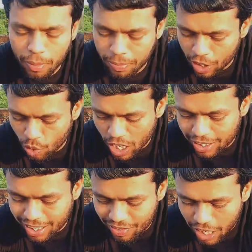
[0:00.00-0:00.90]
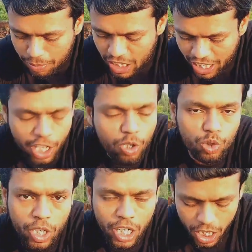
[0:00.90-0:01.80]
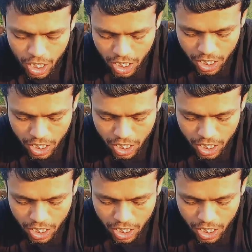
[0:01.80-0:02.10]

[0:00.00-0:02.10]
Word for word: अब नहीं हो रहा है काफ़ी अब ये ठंडा हो चुका है